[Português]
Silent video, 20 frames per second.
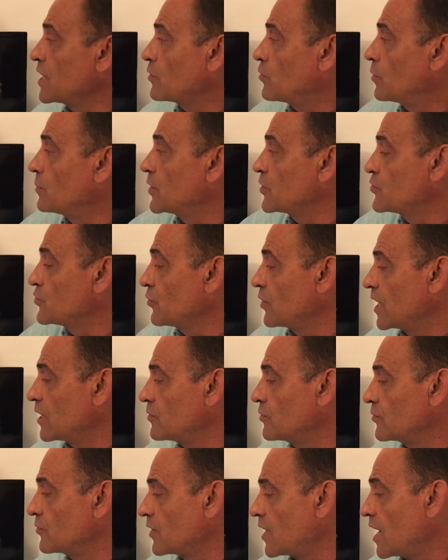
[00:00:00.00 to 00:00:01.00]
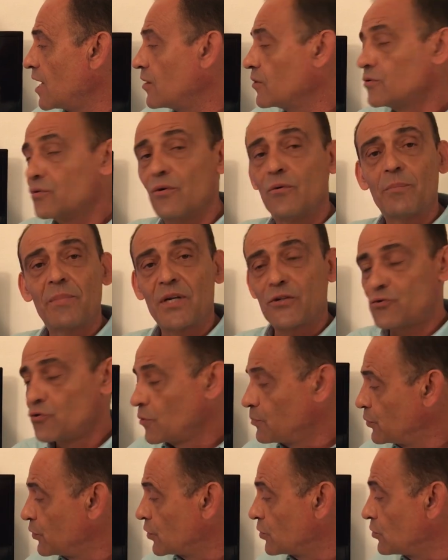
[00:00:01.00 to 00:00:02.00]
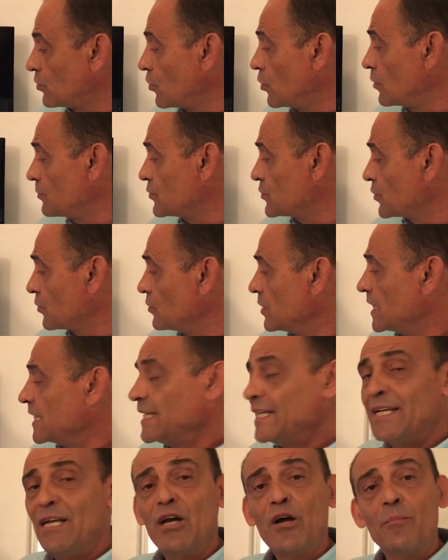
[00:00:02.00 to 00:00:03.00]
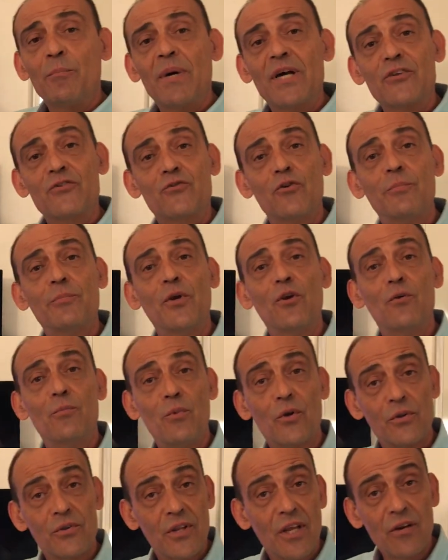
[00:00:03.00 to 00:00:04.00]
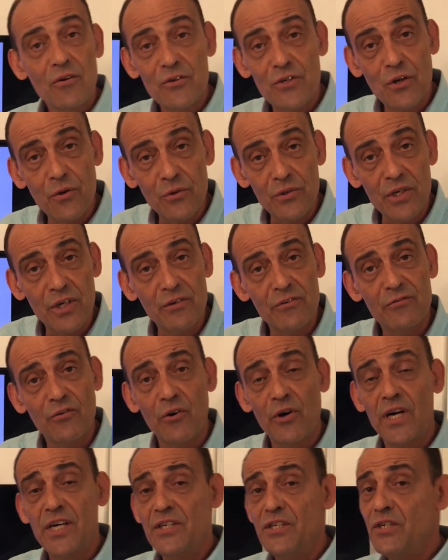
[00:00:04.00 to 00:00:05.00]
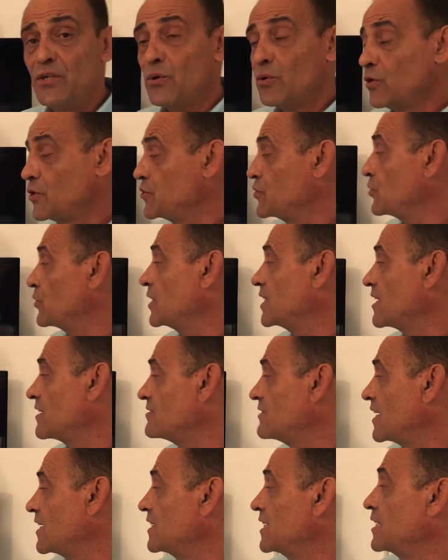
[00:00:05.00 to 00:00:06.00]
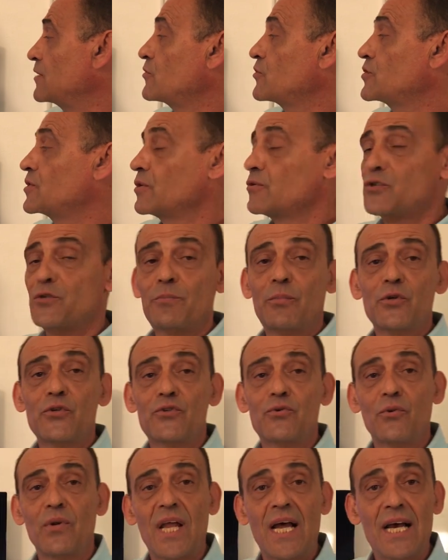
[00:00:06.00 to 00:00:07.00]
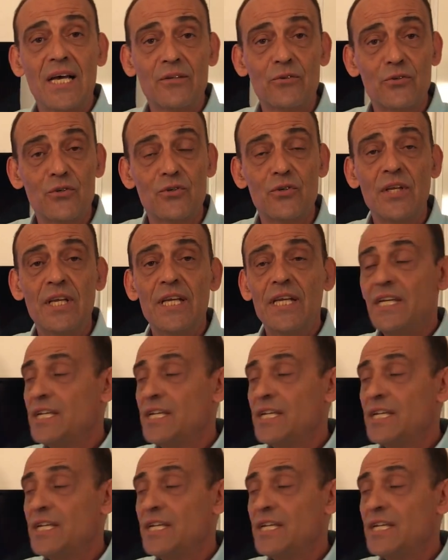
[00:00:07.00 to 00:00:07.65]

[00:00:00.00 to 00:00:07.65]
Começou lá com Dalton, passou por Thomson, passou pelo modelo de Rutherford e hoje o que está valendo são os postulados